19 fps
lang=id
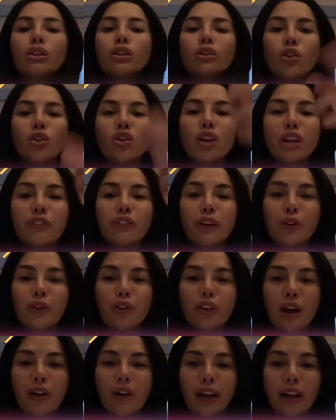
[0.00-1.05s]
bahwa Bunda
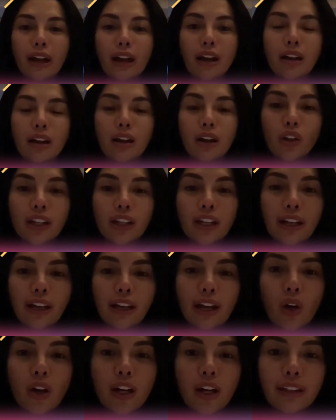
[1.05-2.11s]
Korla
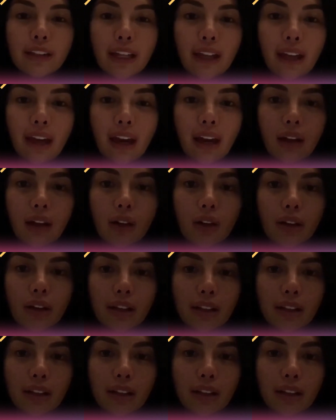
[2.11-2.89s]
dimanfaatkan.